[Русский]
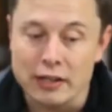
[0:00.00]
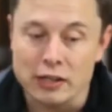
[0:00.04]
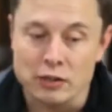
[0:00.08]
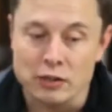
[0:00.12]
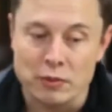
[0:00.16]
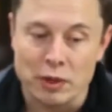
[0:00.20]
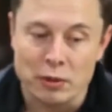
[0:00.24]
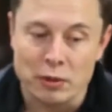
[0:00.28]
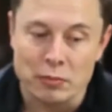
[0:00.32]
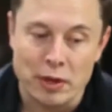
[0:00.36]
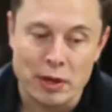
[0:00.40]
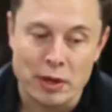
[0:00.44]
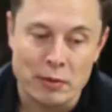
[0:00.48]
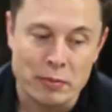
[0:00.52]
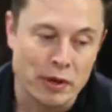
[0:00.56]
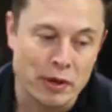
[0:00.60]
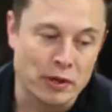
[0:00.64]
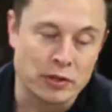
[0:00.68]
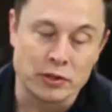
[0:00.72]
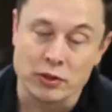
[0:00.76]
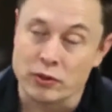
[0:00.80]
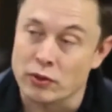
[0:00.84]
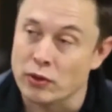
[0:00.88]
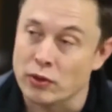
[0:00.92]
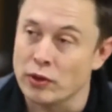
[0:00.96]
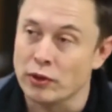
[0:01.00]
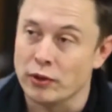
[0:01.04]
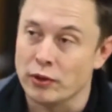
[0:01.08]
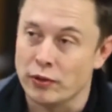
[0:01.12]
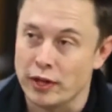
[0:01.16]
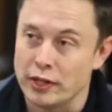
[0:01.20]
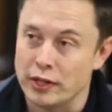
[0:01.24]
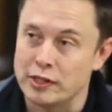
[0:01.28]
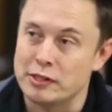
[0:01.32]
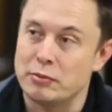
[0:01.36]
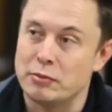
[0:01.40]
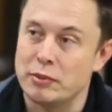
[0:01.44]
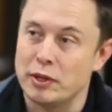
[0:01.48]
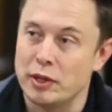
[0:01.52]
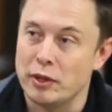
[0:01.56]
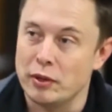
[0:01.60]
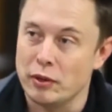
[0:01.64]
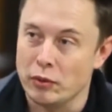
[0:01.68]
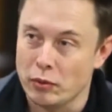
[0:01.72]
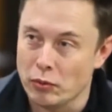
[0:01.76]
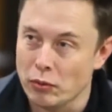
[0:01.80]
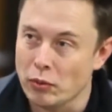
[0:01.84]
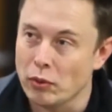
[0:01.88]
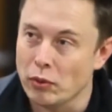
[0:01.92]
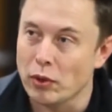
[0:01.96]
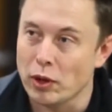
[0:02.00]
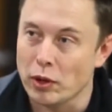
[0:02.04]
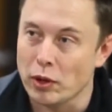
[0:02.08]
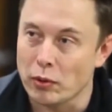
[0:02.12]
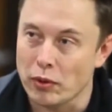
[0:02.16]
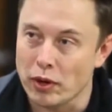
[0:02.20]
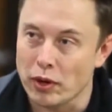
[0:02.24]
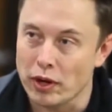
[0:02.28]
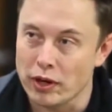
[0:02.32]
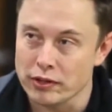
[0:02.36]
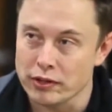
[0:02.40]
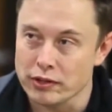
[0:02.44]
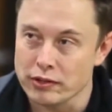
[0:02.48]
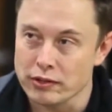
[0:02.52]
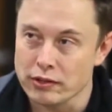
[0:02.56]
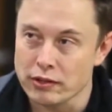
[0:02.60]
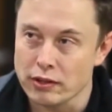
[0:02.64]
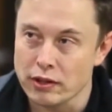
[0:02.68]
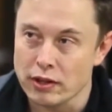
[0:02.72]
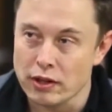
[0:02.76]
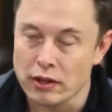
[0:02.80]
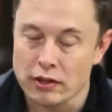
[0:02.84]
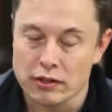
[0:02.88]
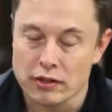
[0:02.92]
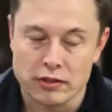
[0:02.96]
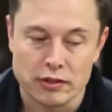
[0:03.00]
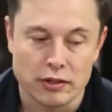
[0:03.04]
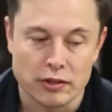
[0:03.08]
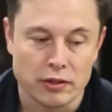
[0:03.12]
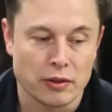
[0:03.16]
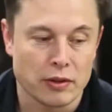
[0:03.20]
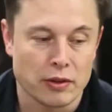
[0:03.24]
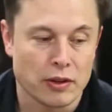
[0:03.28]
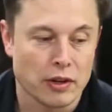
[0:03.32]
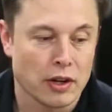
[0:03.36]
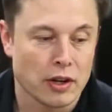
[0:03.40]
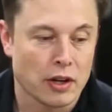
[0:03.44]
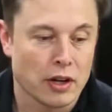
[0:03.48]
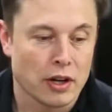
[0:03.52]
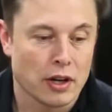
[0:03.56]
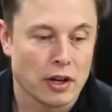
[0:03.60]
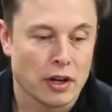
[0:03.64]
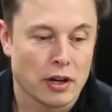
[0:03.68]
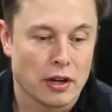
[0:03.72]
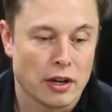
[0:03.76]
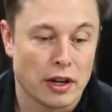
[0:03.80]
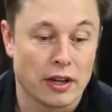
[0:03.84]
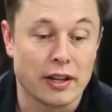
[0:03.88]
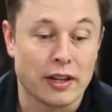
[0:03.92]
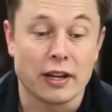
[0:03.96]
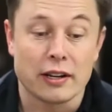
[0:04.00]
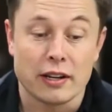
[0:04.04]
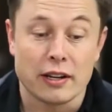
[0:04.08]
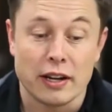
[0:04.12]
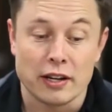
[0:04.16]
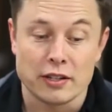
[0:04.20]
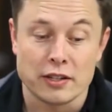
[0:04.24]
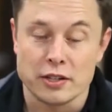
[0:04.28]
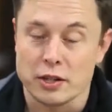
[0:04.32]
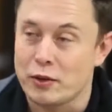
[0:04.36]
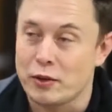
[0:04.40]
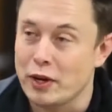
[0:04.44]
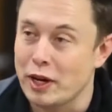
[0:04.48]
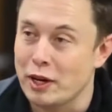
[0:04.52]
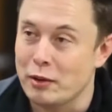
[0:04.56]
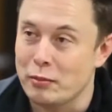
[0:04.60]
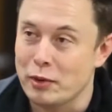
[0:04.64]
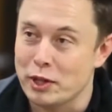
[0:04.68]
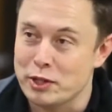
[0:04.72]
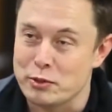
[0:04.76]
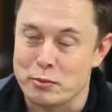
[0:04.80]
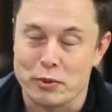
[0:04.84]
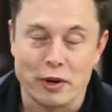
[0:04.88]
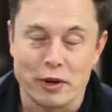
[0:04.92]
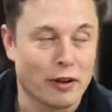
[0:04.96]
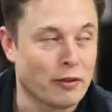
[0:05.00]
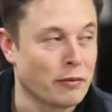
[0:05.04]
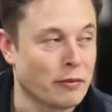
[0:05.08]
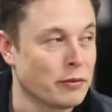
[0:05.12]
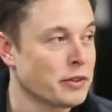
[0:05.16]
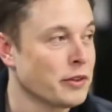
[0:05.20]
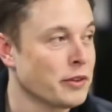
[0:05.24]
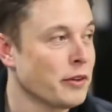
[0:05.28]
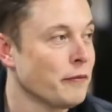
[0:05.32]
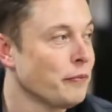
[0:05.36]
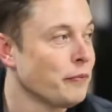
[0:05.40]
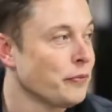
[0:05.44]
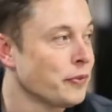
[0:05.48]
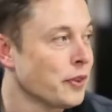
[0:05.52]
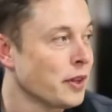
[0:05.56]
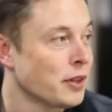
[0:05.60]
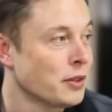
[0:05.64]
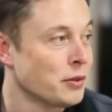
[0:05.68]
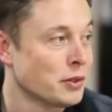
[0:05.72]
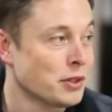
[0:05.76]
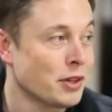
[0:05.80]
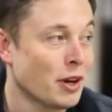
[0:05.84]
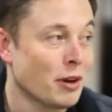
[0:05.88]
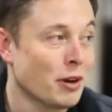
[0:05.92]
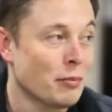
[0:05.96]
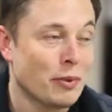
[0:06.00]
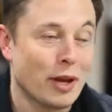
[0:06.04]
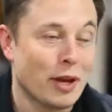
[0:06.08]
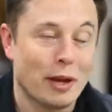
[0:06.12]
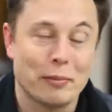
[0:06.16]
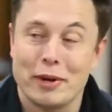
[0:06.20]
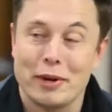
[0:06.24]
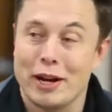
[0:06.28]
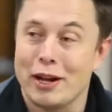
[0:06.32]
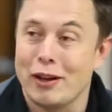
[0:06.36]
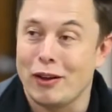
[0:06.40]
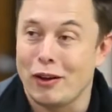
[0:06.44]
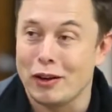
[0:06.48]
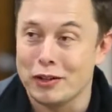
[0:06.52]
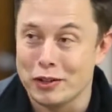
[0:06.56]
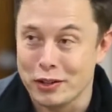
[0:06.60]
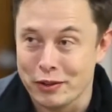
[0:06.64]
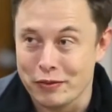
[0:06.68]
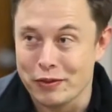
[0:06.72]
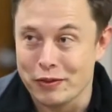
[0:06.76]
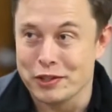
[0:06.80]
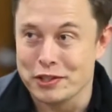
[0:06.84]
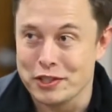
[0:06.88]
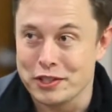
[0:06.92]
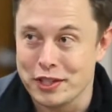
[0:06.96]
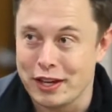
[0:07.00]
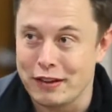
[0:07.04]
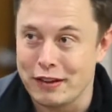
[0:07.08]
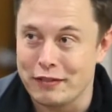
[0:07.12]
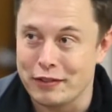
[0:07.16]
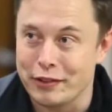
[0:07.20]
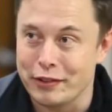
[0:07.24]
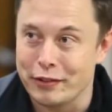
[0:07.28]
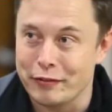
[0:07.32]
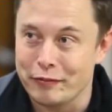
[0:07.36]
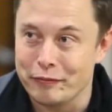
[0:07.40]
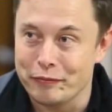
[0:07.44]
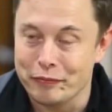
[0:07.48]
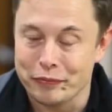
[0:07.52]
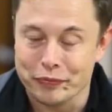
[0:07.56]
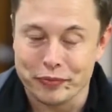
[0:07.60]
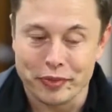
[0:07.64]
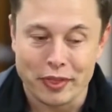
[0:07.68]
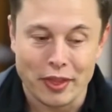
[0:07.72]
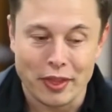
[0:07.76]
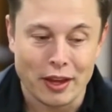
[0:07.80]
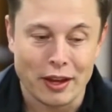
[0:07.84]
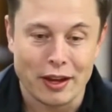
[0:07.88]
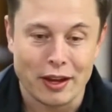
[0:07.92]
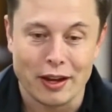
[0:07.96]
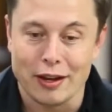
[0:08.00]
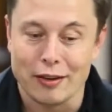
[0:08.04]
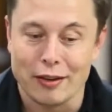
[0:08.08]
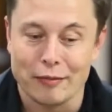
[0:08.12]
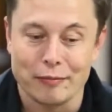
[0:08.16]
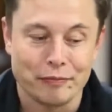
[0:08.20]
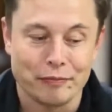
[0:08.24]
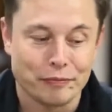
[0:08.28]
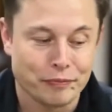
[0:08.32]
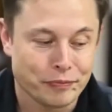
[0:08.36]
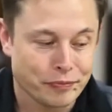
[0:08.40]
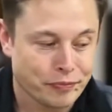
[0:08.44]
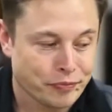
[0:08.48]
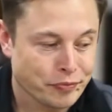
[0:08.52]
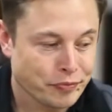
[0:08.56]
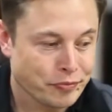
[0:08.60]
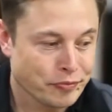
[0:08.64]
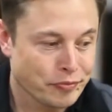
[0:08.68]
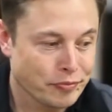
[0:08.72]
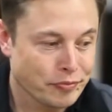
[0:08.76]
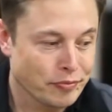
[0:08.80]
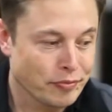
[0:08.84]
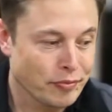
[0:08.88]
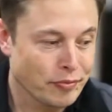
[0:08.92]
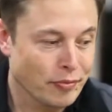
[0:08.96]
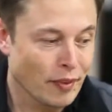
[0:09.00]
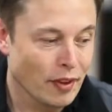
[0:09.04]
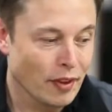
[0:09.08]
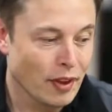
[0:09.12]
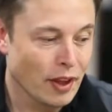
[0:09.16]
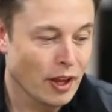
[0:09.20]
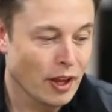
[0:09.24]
Я не думал, что PayPal будет расти с такой скоростью. На самом деле это вызвало серьезные проблемы. Мы основали PayPal на University